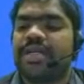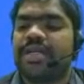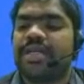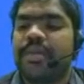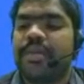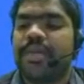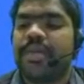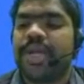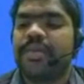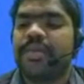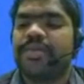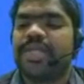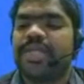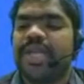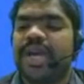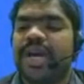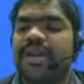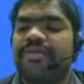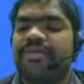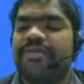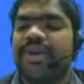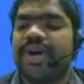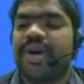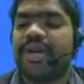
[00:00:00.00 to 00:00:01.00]
సమ్ టైమ్స్ దే
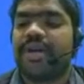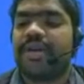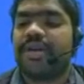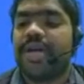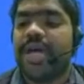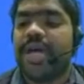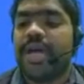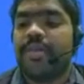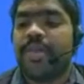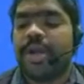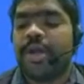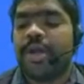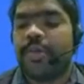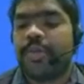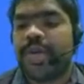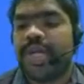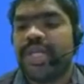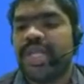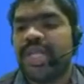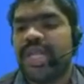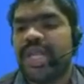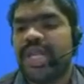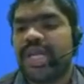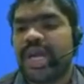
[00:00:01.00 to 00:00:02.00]
ఆర్ ఫార్ మనం
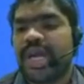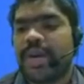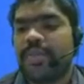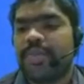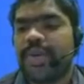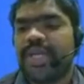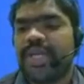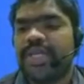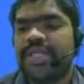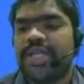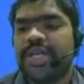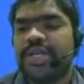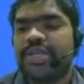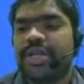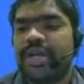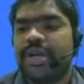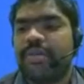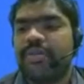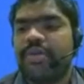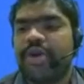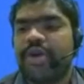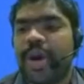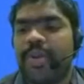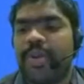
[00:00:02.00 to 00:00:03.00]
ఎప్పుడైతే దీన్ని కంప్రెస్
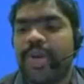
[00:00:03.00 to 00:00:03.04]
చేస్తున్నామో